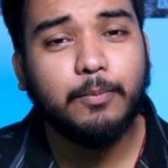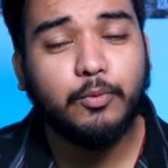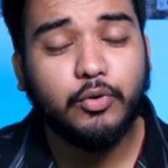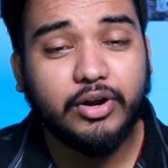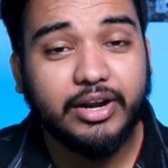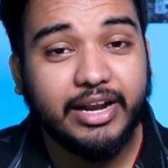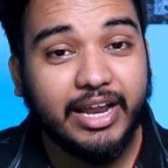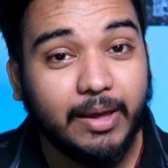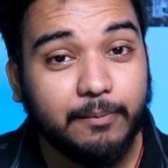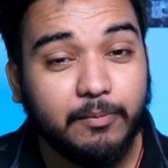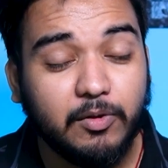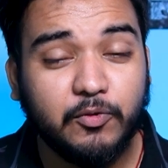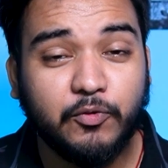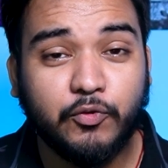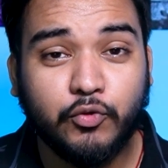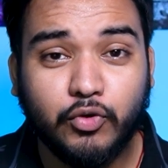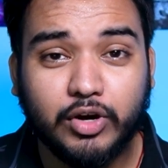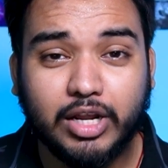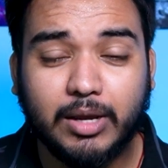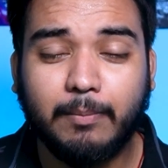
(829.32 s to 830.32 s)
आपको डेविल
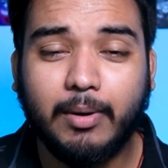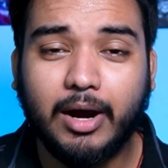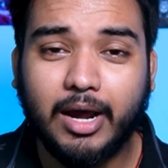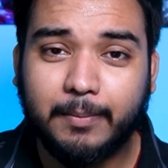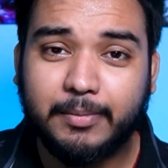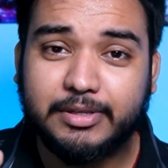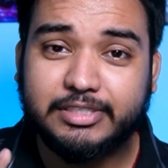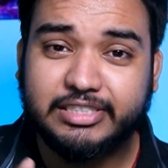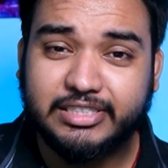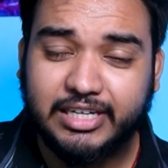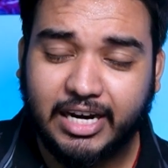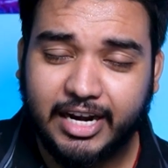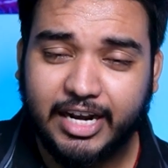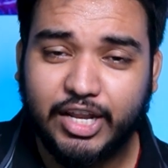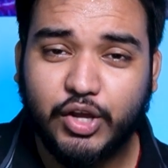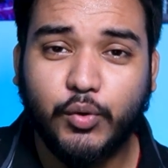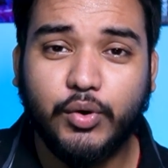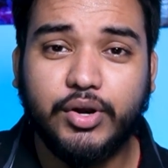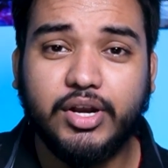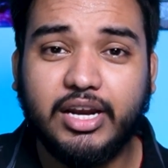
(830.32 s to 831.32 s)
फ्रूट के बारे में जाननी
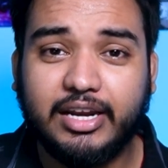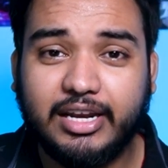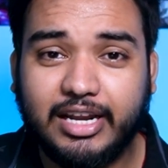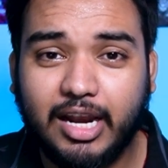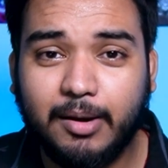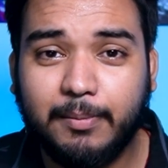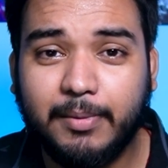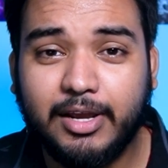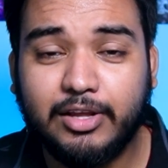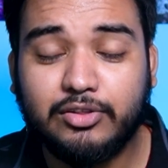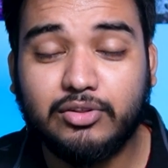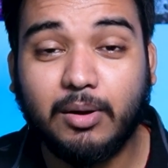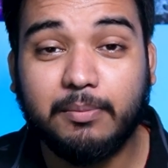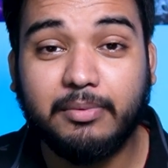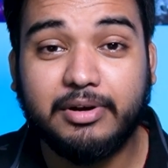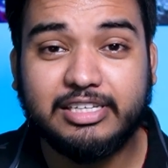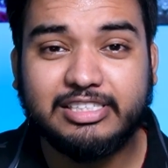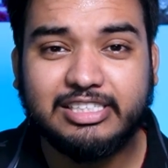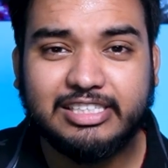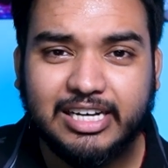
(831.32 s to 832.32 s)
हो डिटेल में तो आप
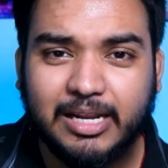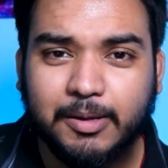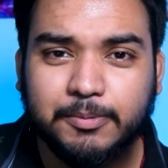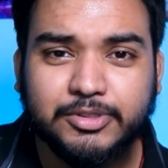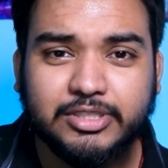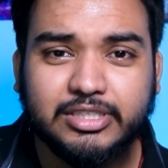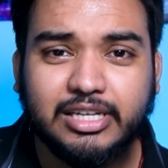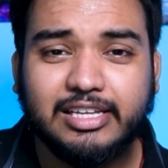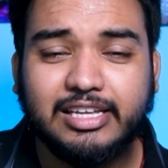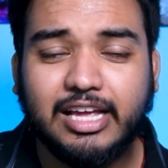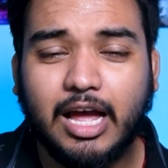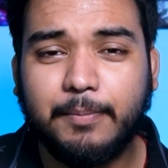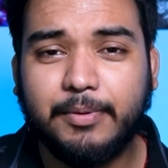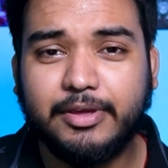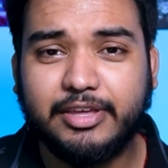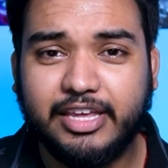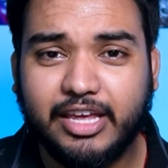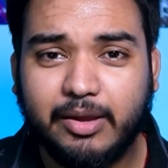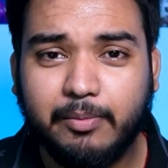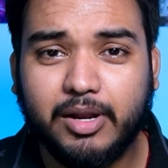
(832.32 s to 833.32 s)
डिस्क्रिप्शन या फिर
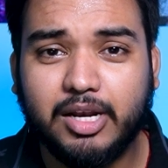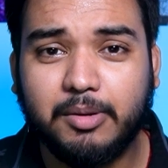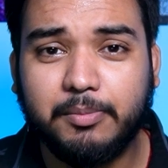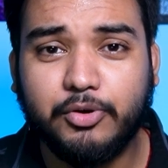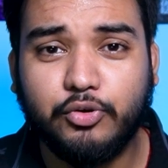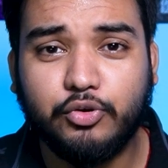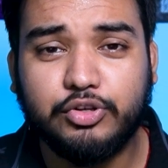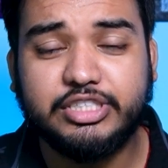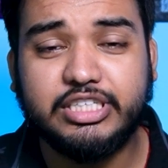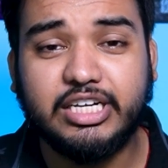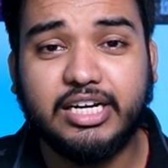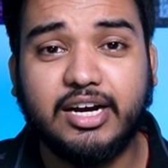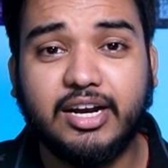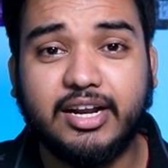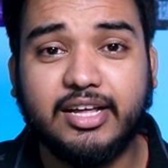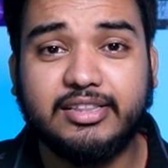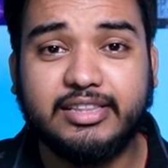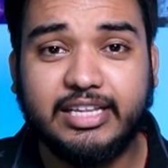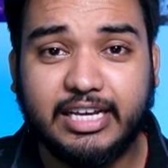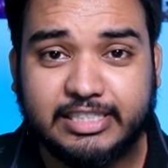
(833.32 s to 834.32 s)
ये वाली वीडियो चेक
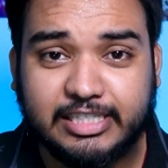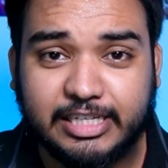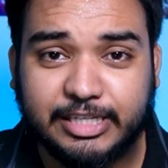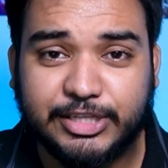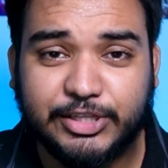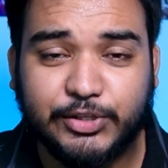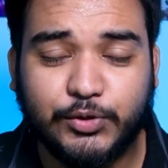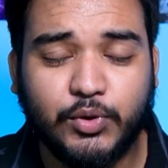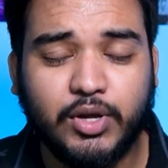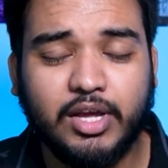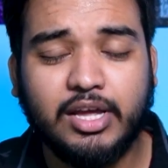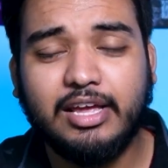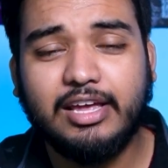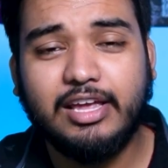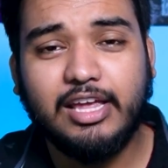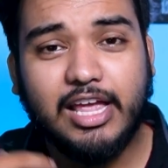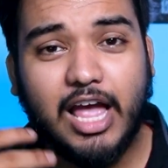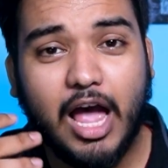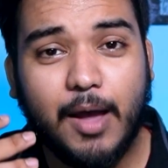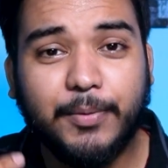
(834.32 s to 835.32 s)
करके देख सकते हो
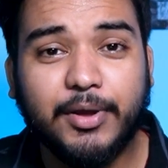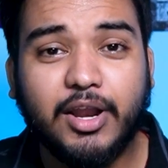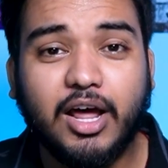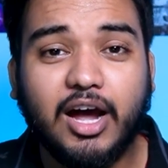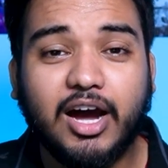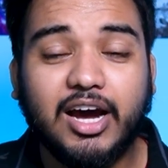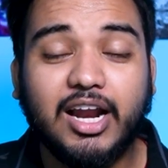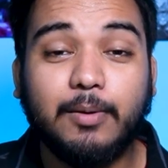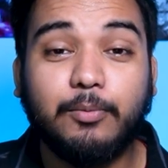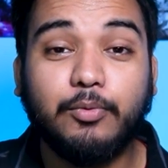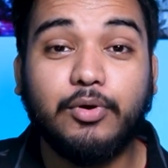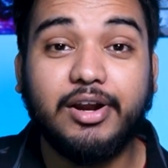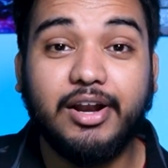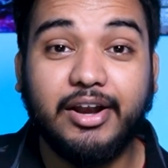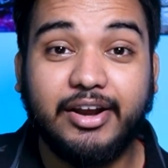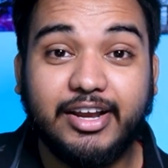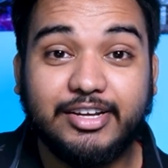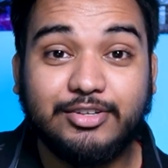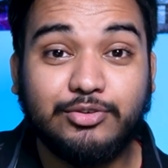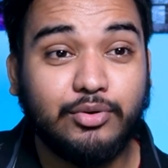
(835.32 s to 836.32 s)
या फिर अगर आपको
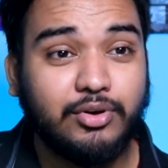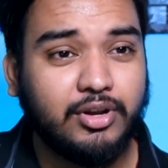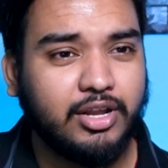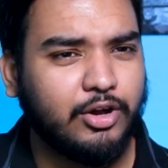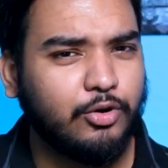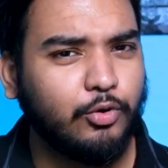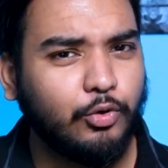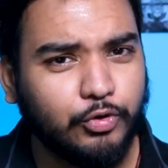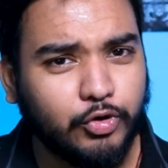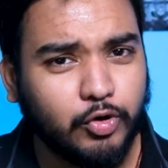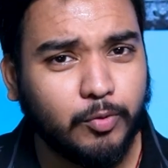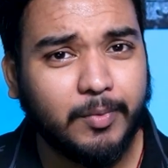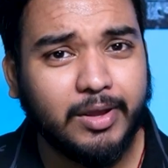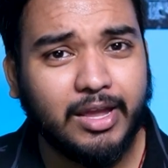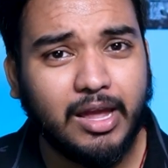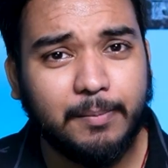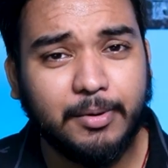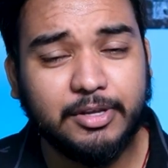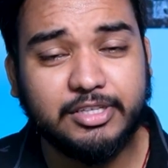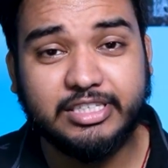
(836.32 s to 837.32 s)
इंटरेस्ट हो नारूटो में
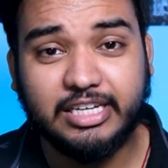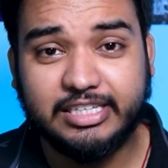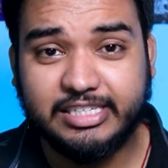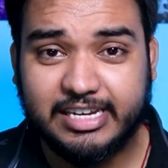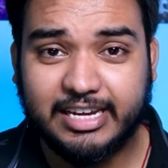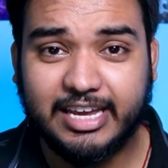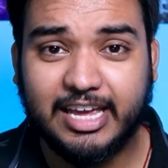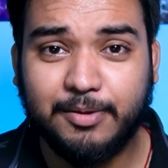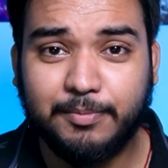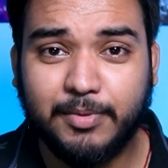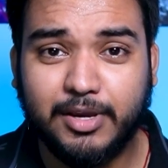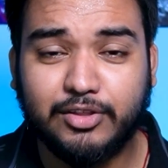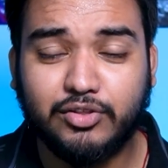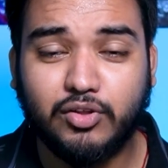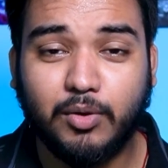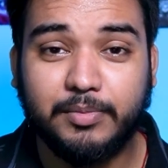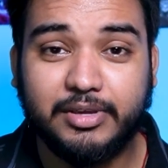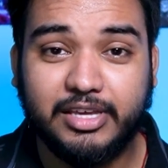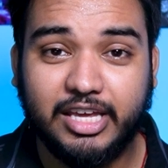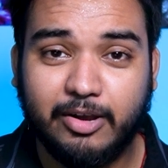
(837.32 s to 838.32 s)
या फिर जेजेके में तो
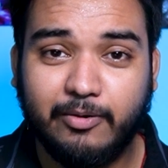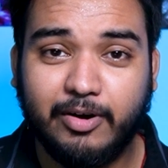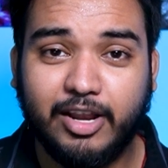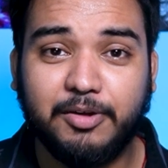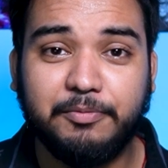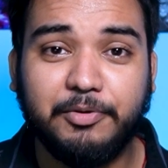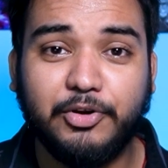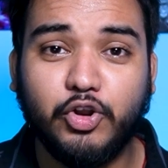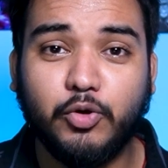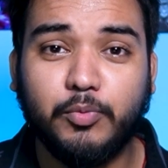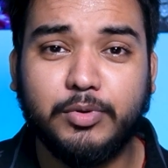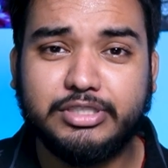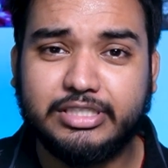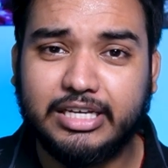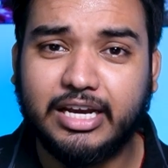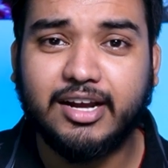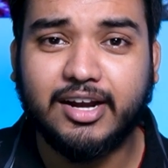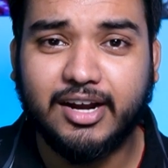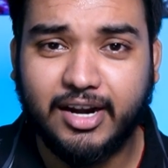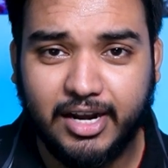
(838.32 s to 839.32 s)
आप ये वाली वीडियो भी
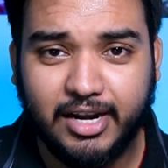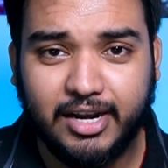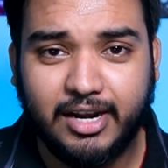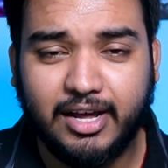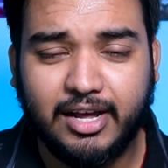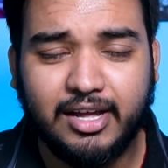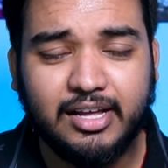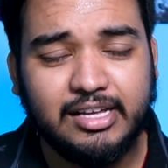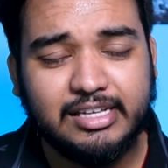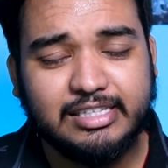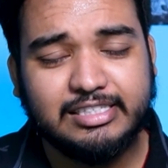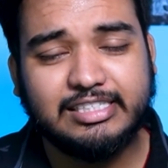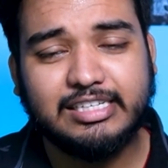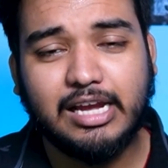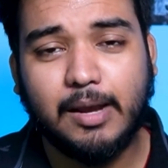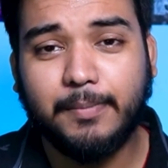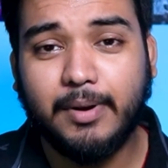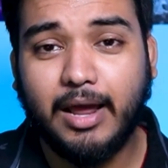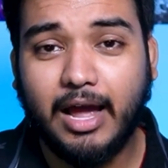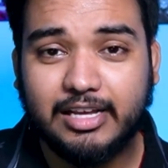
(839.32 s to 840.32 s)
चेक कर लेना
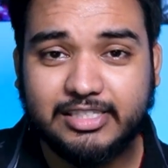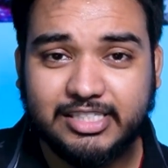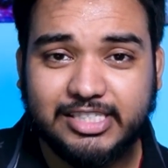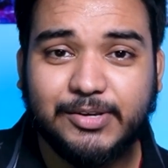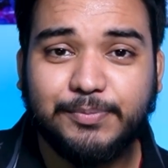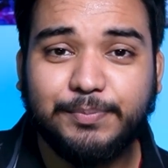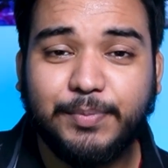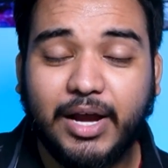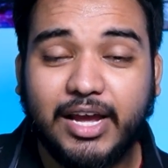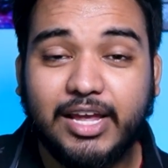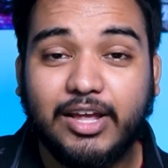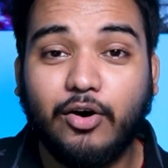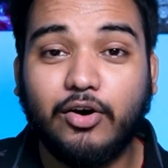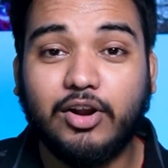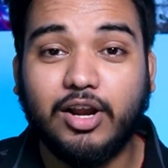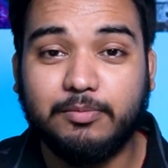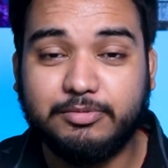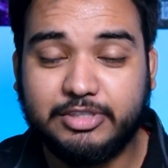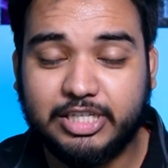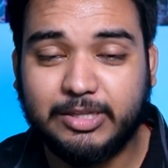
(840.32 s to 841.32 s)
जहाँ पर आसिफ भाई और
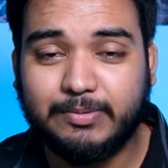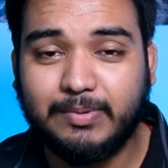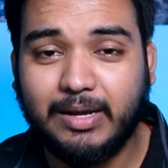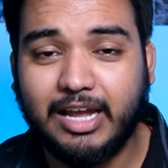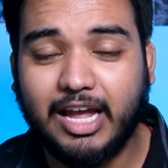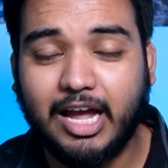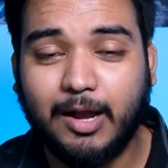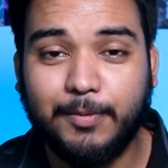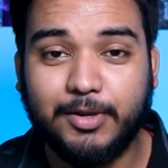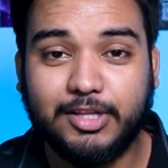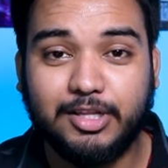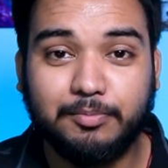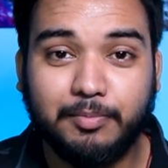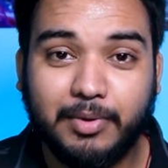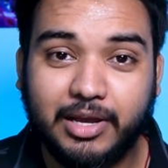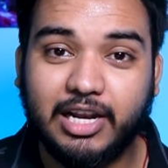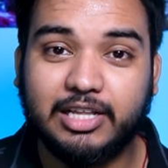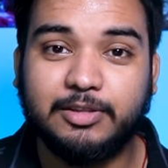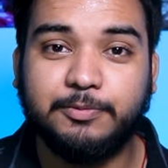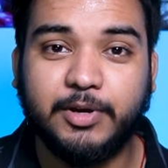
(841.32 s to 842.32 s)
अभिजीत भाई काफी ज्यादा
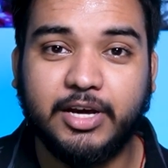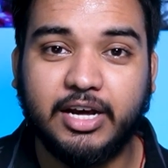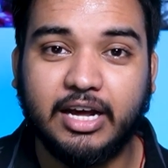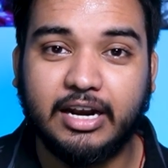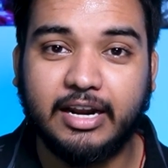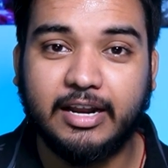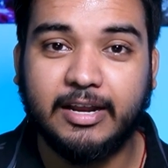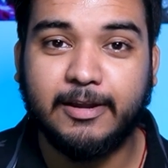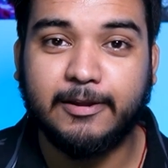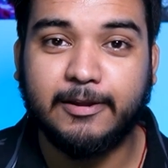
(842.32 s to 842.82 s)
मेहनत भी कर रहे